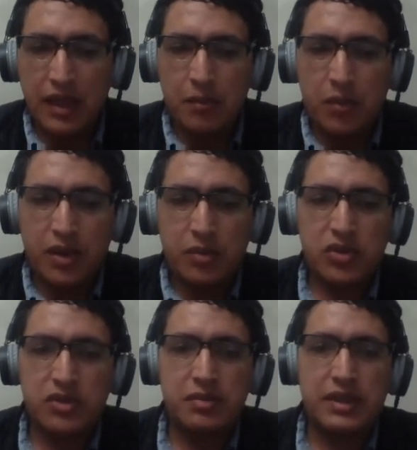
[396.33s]

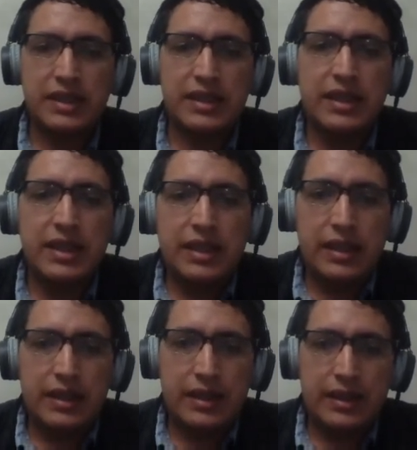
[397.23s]
Podemos ver
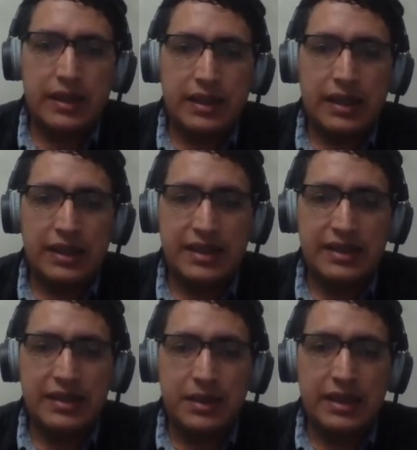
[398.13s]
eh, la
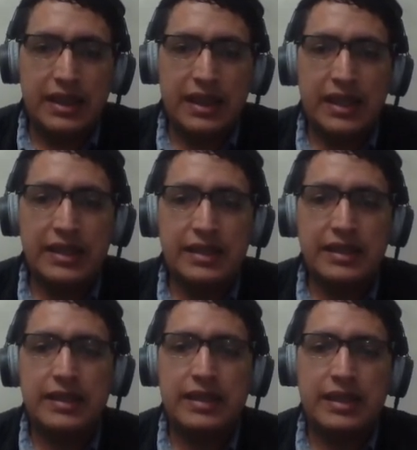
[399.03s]
sensibilidad,
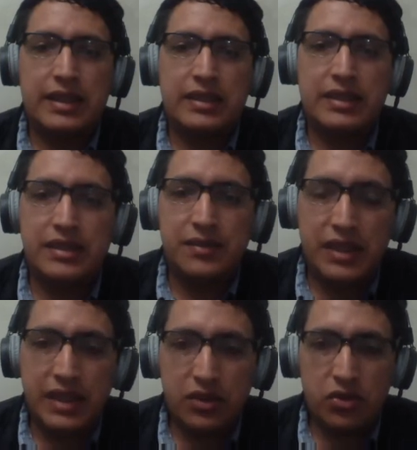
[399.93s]
la
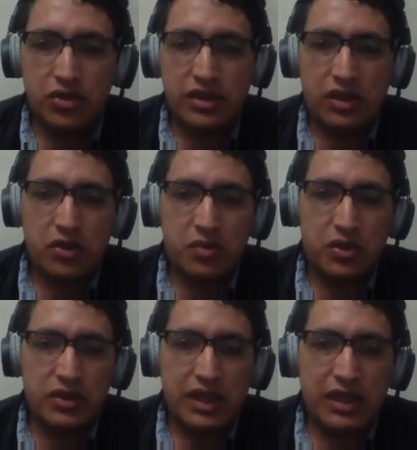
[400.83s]
sensibilidad de un
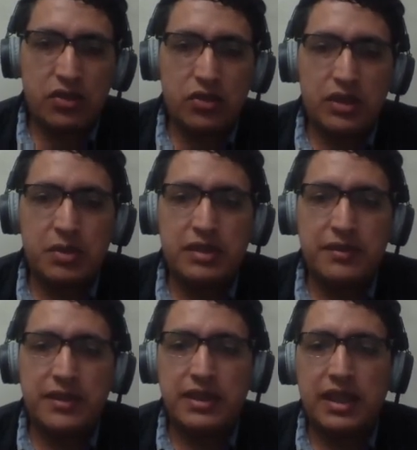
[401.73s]
82%, una
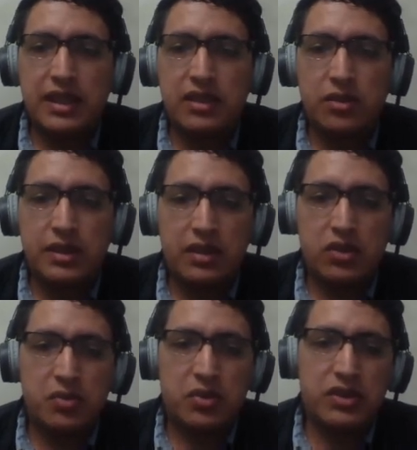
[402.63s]
especificidad de
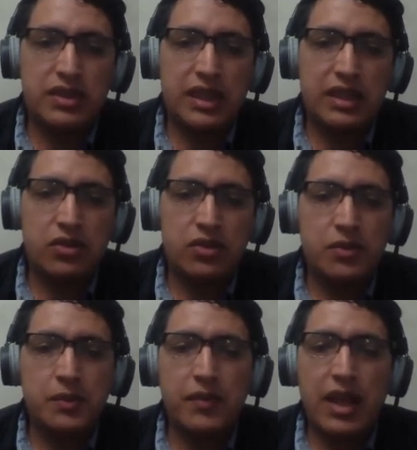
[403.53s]

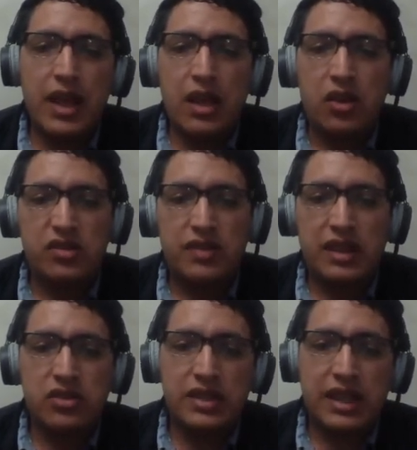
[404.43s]
92%, los
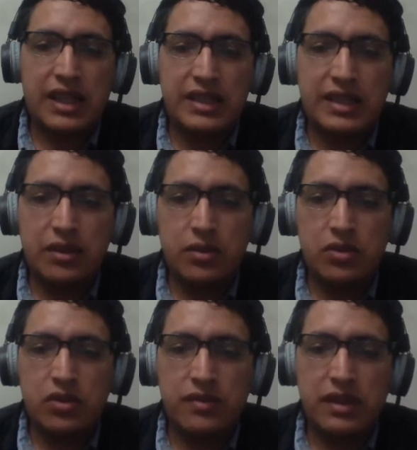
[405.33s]
falsos
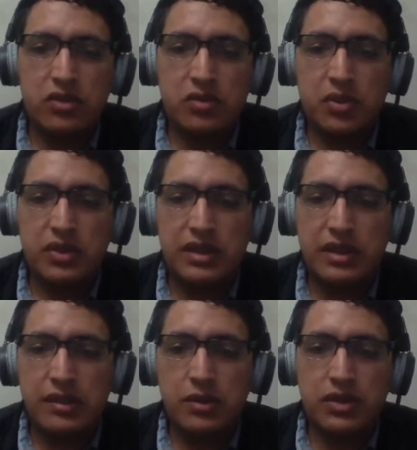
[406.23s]
negativos, los falsos
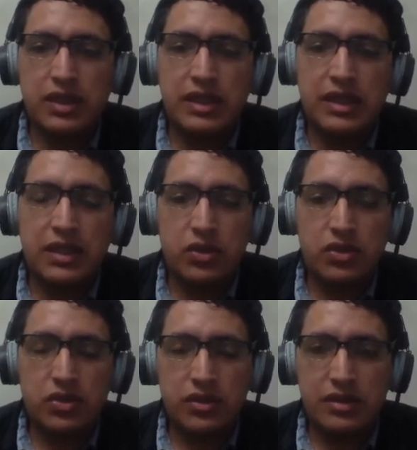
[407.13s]
positivos que tiene
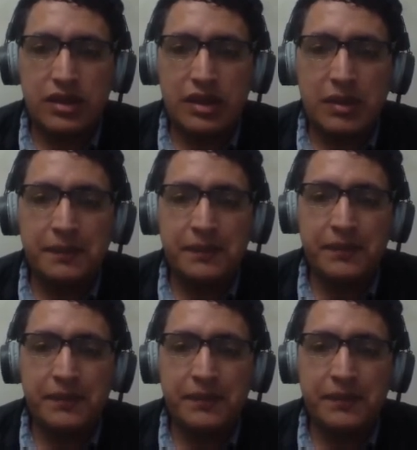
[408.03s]
nuestro sistema,